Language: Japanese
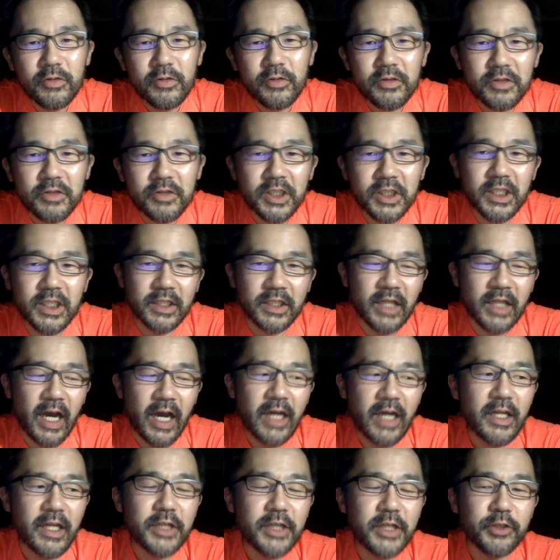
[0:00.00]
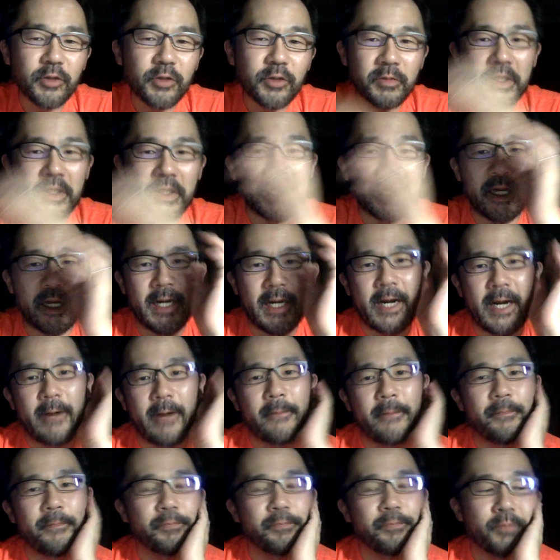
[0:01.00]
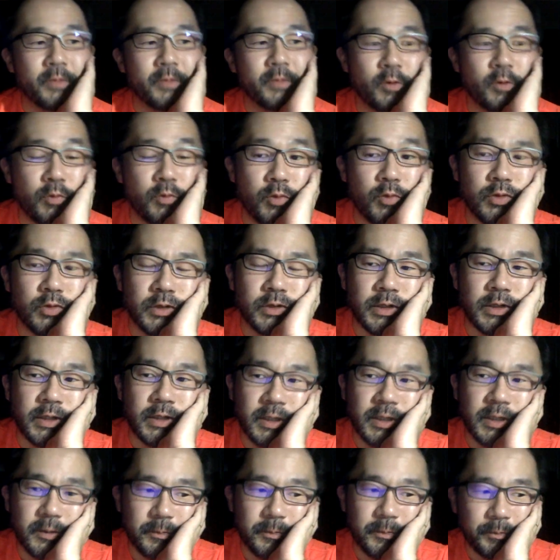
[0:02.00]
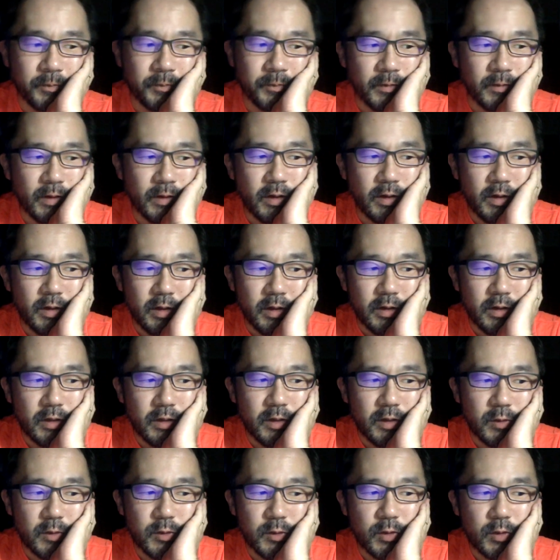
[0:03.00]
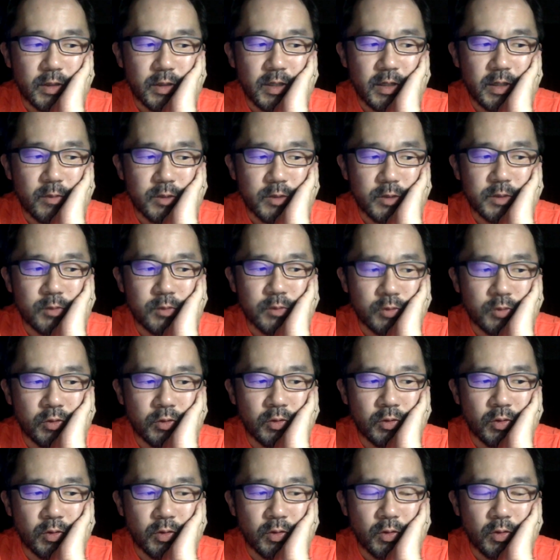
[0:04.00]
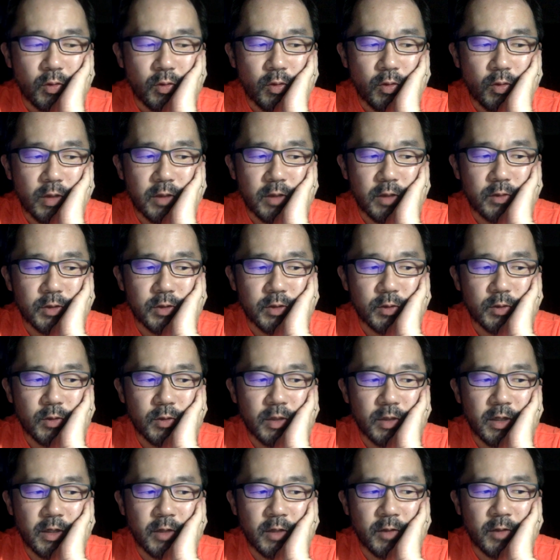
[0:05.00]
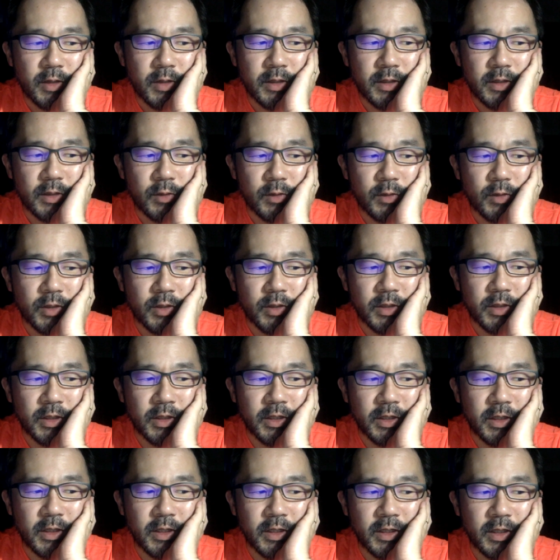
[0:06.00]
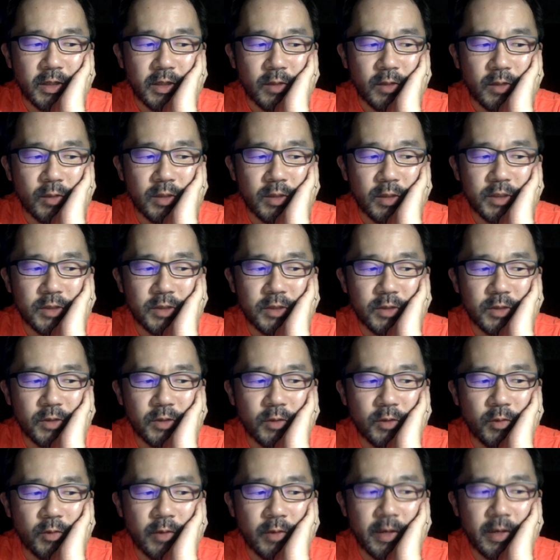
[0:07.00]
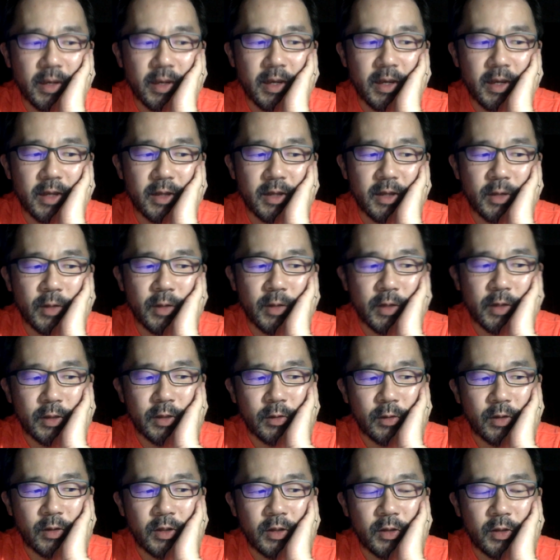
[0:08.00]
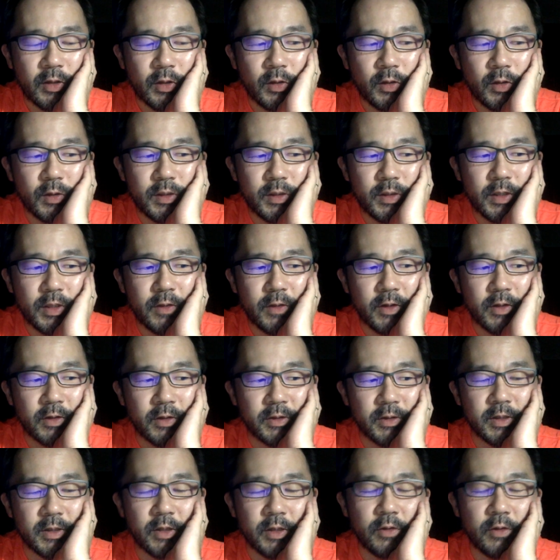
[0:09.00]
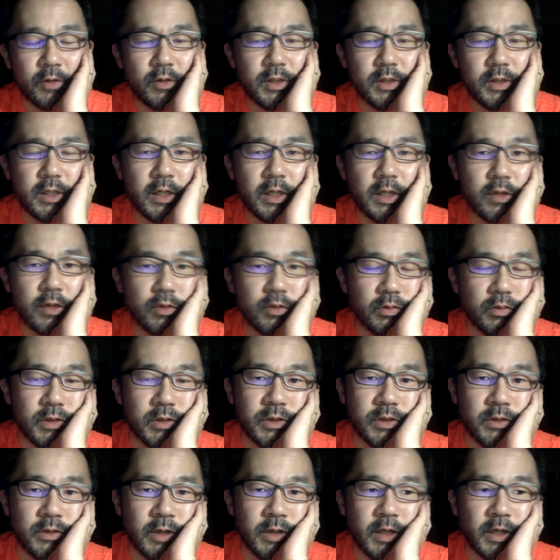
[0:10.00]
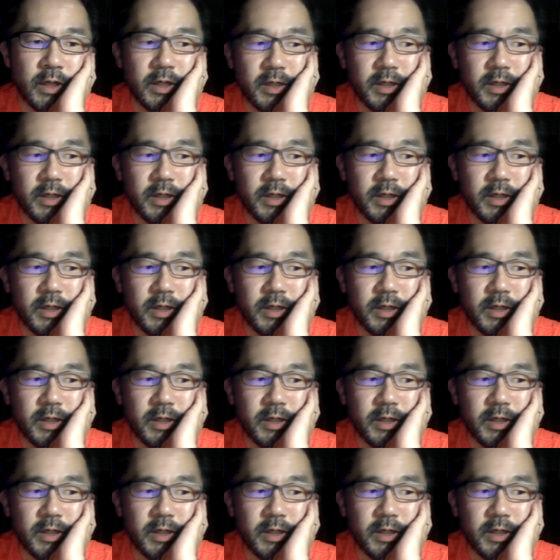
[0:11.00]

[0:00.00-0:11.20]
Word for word: すしかないでしょ、みたいな、思ってね。でもそれがもしも、他の人から言われた時に、同じようにごめんって言われた時に許せるかって言ったら許せないと思うんですよね。